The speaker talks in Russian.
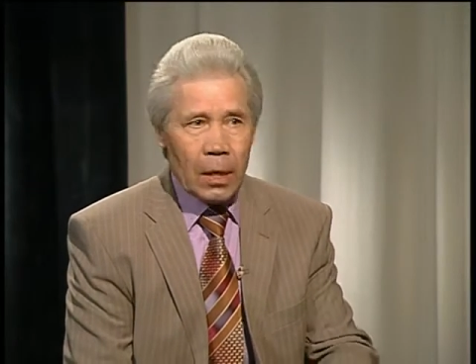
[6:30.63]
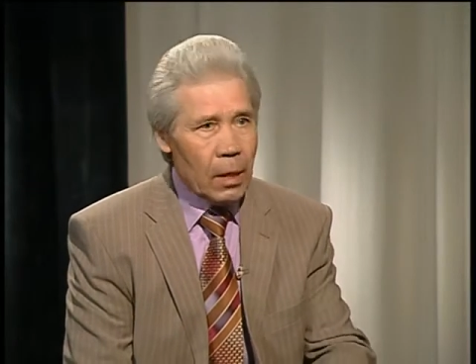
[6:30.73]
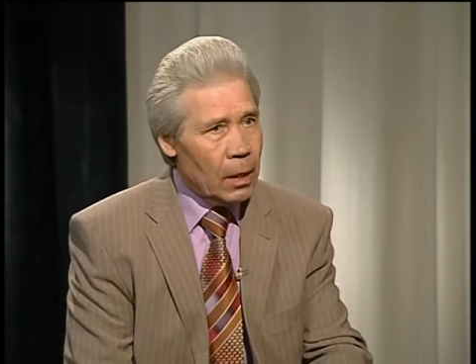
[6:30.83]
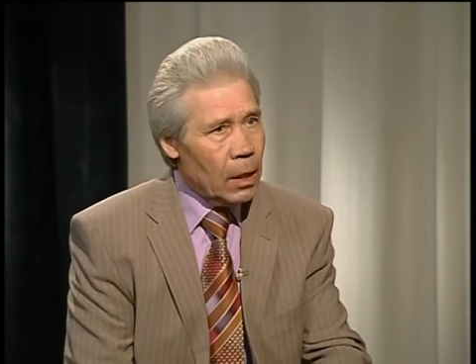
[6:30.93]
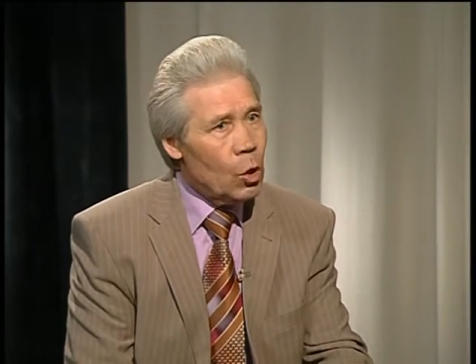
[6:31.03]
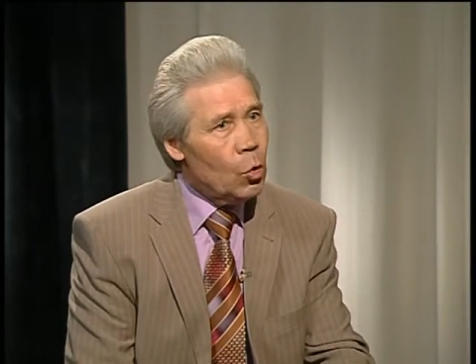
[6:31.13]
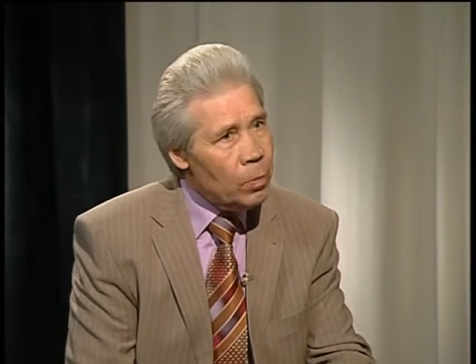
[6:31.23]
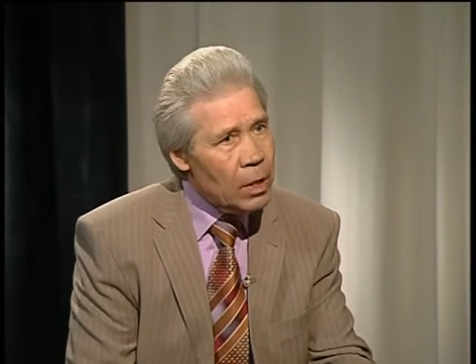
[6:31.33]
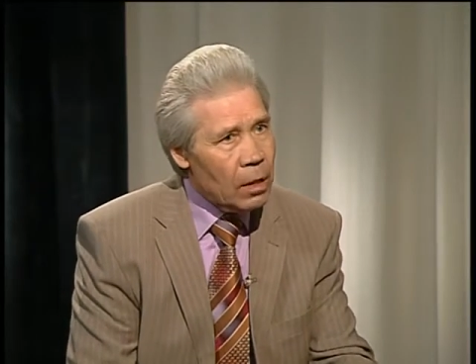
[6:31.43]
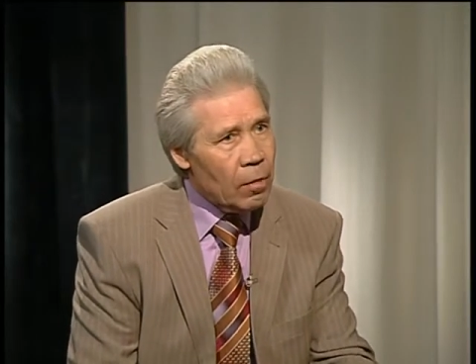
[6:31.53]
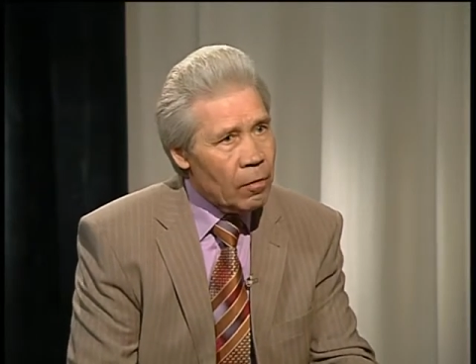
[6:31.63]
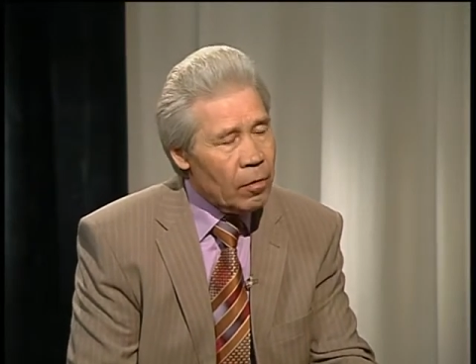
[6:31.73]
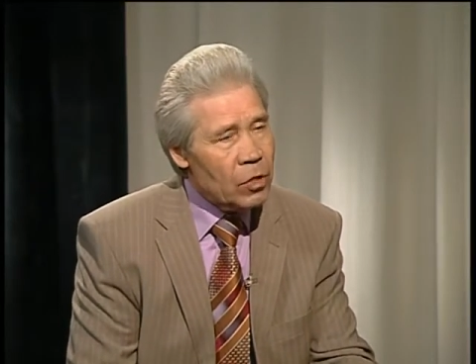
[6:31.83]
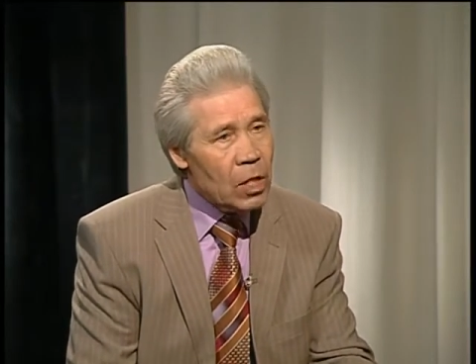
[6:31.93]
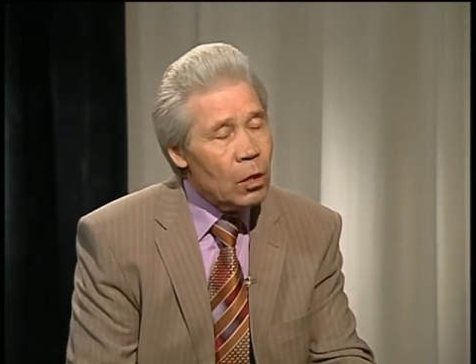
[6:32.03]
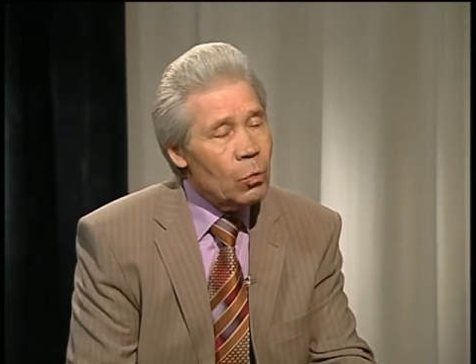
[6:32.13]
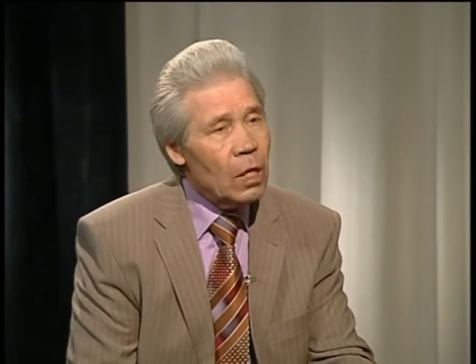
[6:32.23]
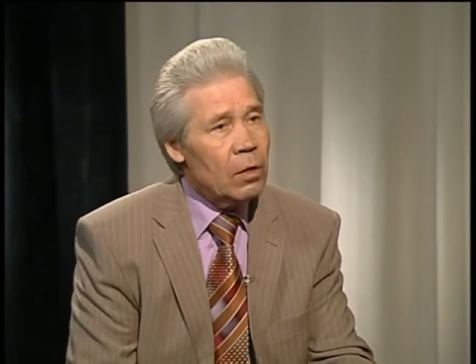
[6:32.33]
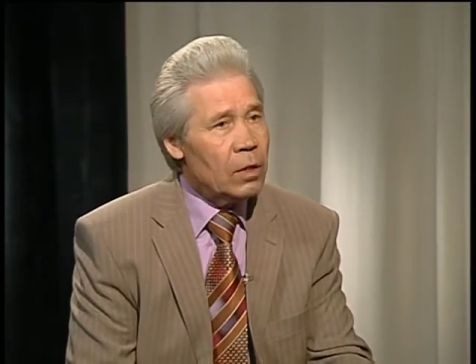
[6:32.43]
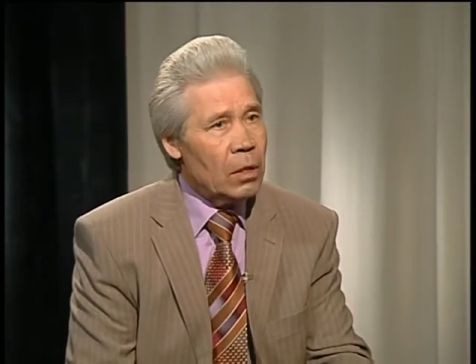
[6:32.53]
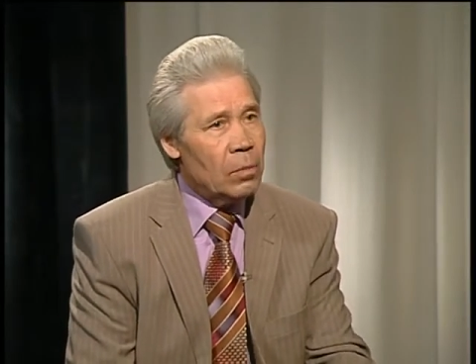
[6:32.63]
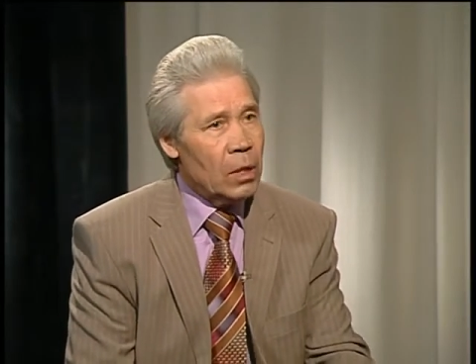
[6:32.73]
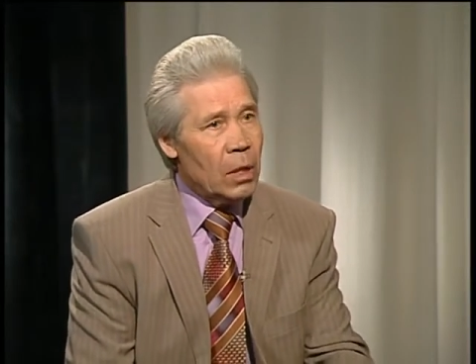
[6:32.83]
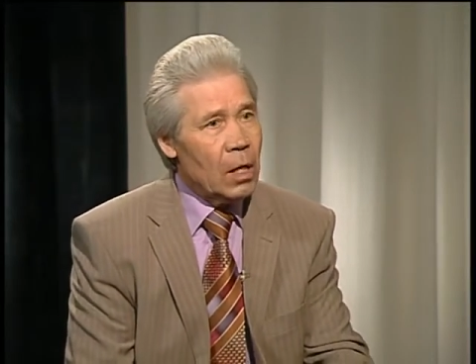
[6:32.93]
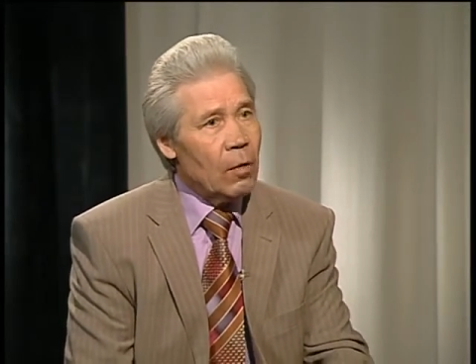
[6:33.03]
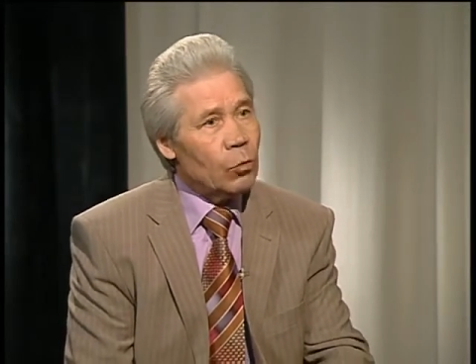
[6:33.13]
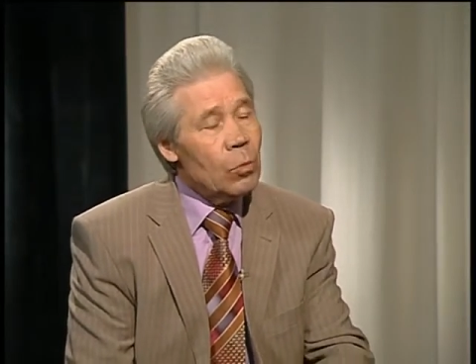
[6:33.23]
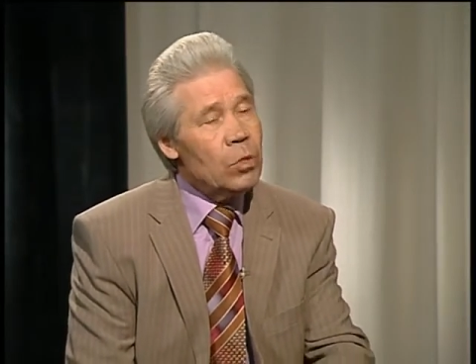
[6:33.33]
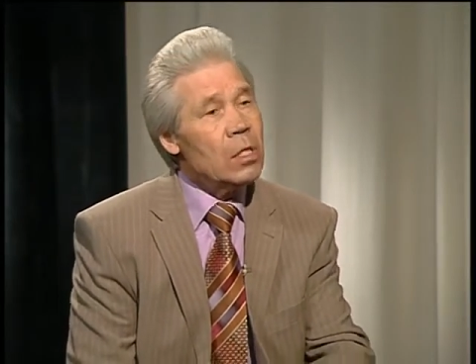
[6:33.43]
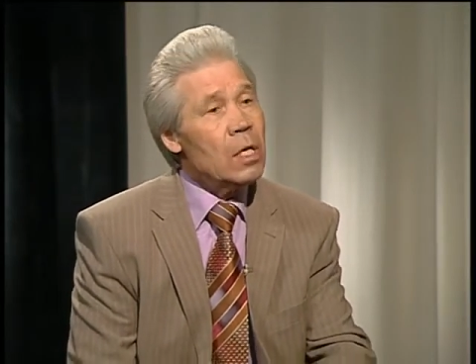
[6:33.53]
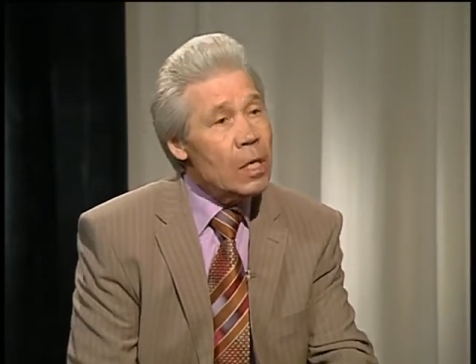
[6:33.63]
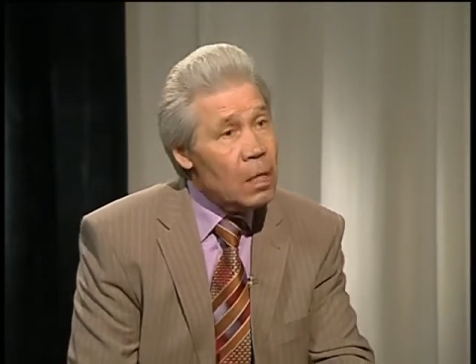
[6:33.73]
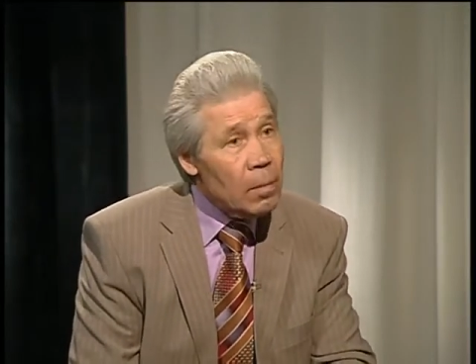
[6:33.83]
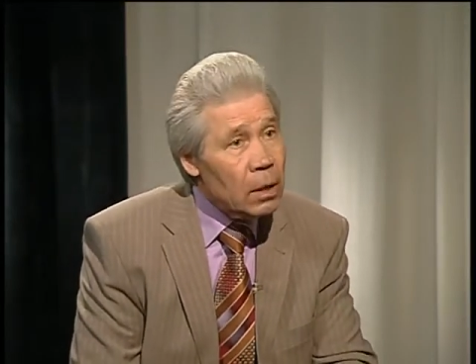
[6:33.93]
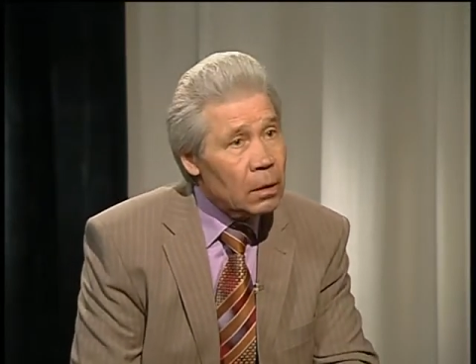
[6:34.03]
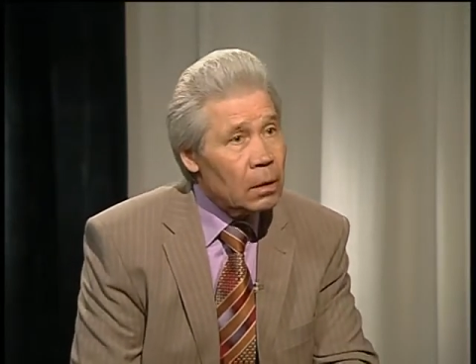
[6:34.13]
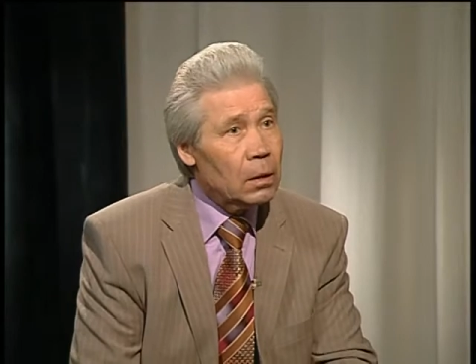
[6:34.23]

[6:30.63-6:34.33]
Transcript: э, и любить всех людей в этом мире, в том числе и римлян,